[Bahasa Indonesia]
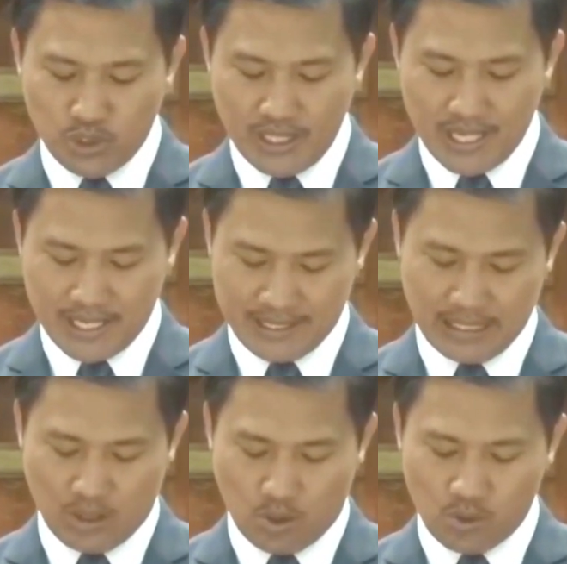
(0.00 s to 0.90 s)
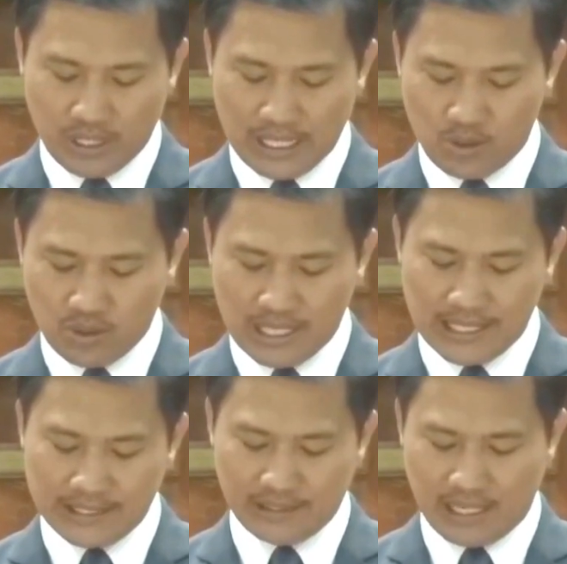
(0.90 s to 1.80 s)
Kemudian
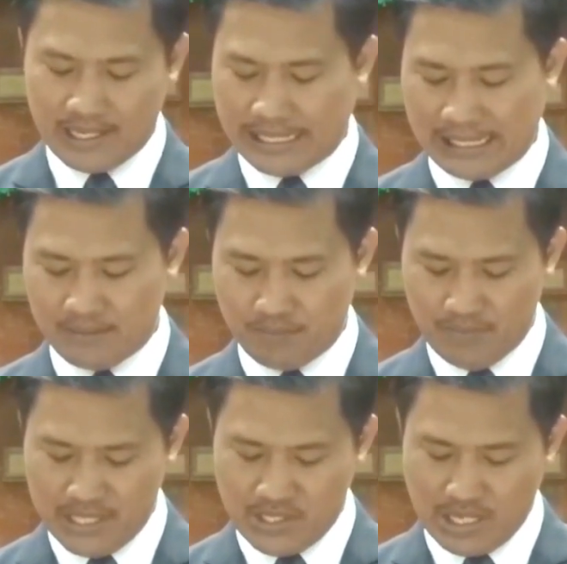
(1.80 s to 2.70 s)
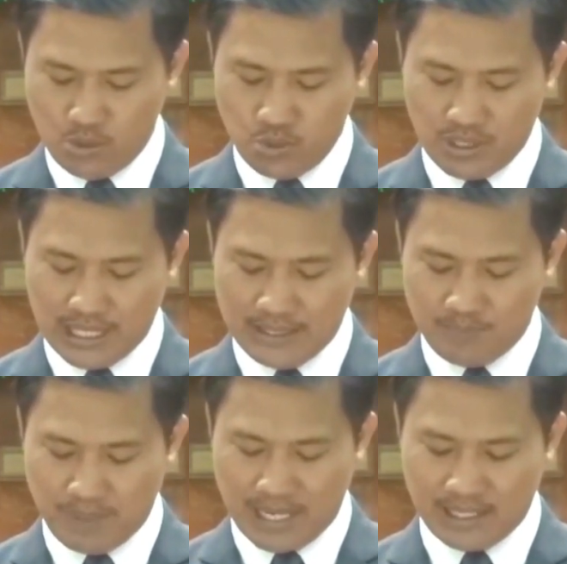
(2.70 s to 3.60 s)
orang-orang Israel
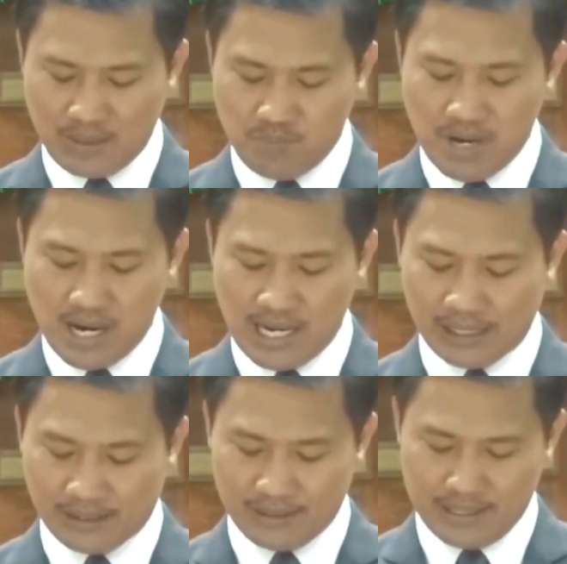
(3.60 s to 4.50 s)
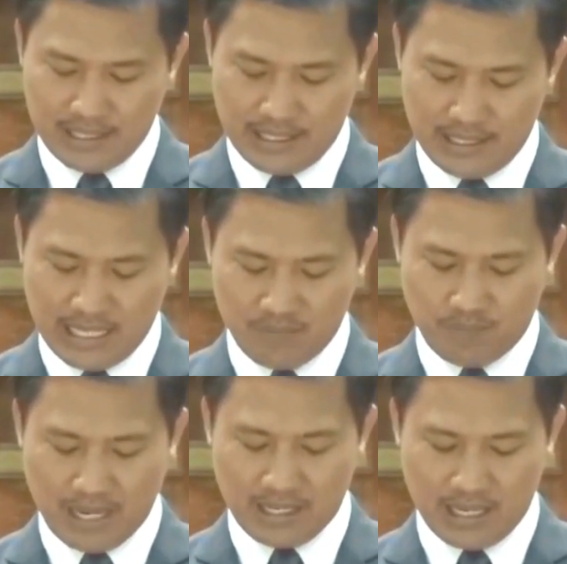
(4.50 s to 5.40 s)
menjauhkan para Baal
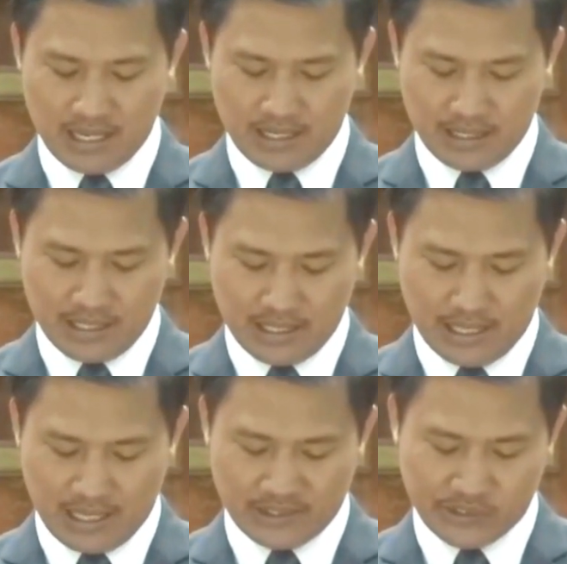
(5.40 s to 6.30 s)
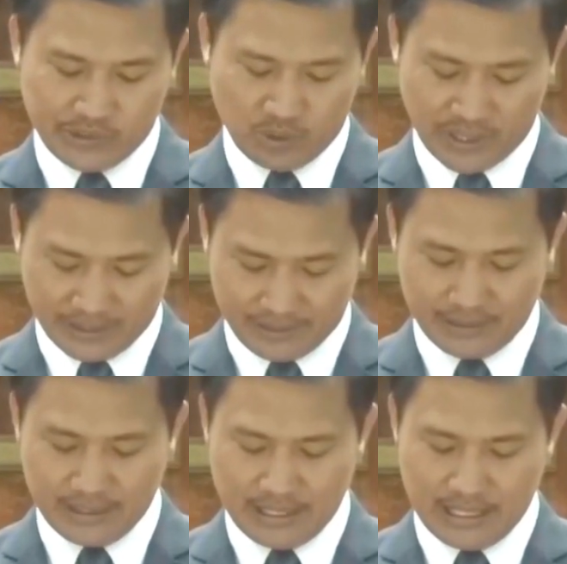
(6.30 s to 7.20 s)
dan para Asitoret
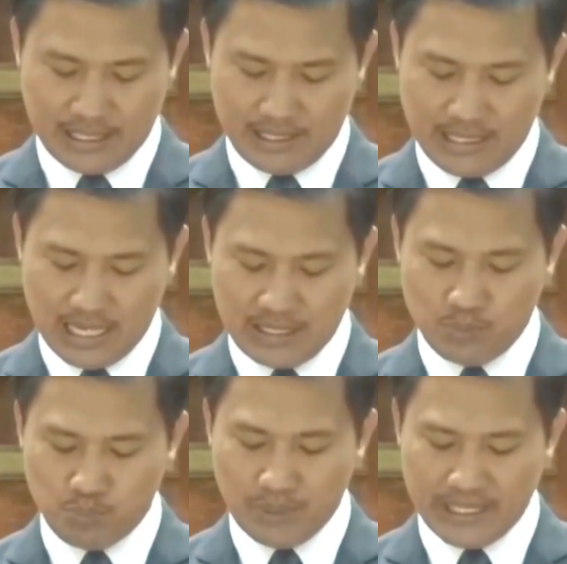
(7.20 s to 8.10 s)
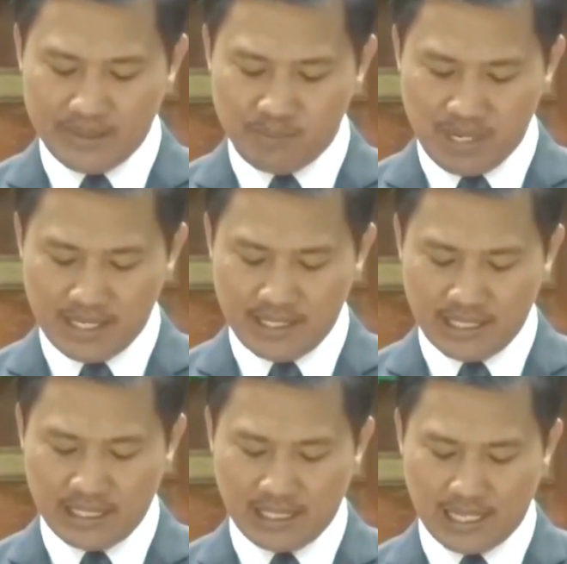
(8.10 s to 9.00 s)
dan
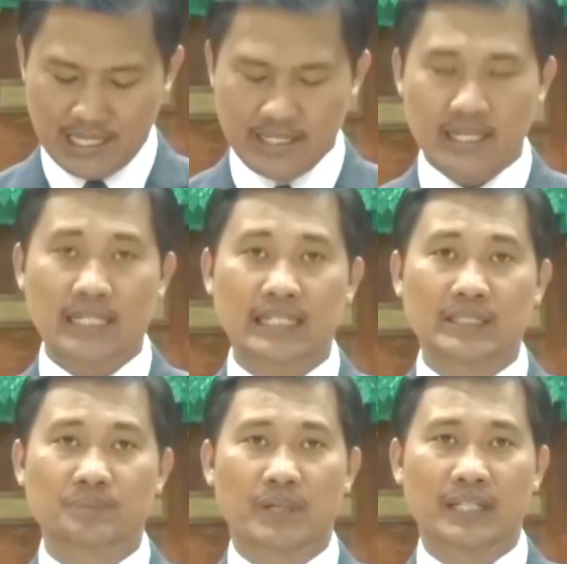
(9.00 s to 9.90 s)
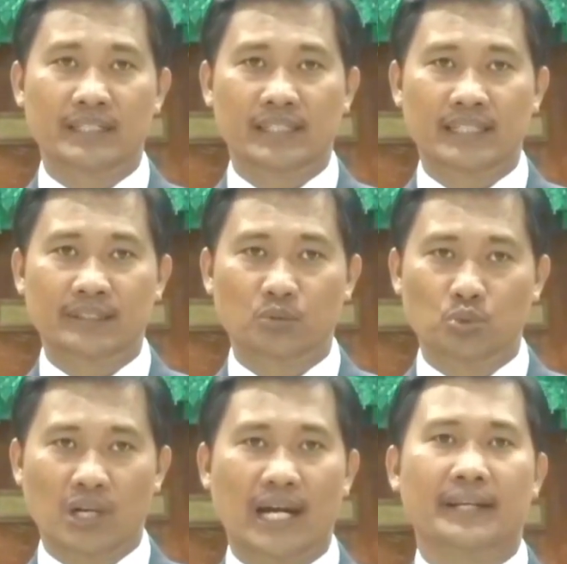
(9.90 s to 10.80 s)
beribadah hanya kepada
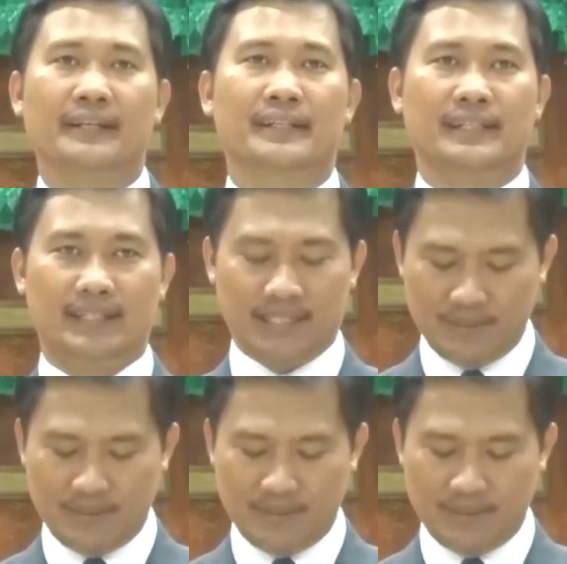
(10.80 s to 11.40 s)
Tuhan.